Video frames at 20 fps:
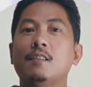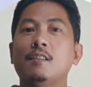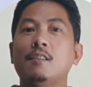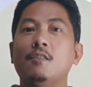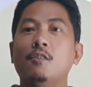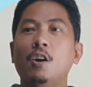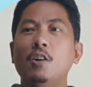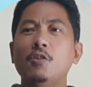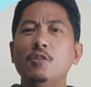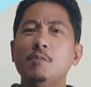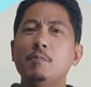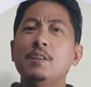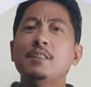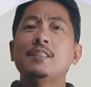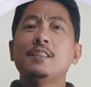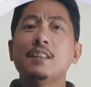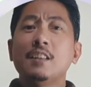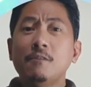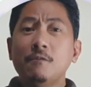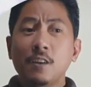O ano naman
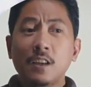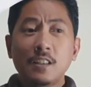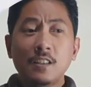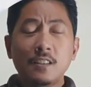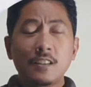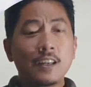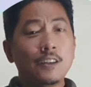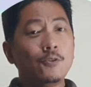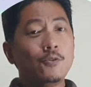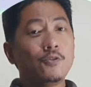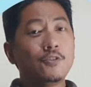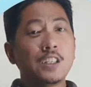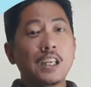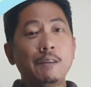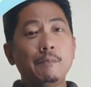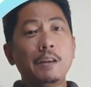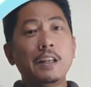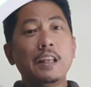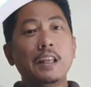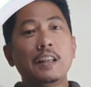significance na itong
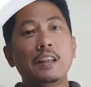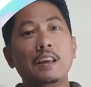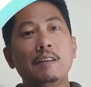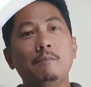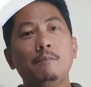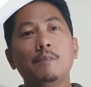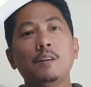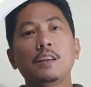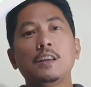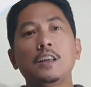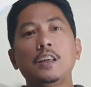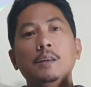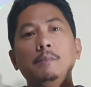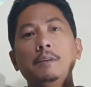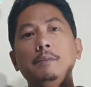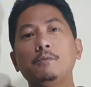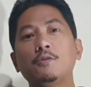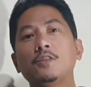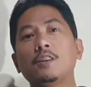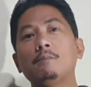7nm?
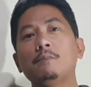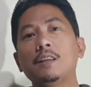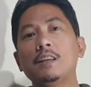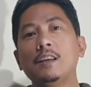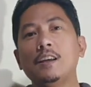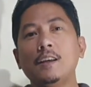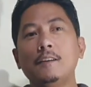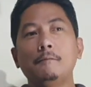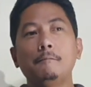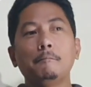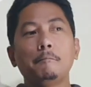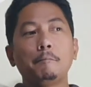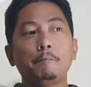Ibig kong sabihin,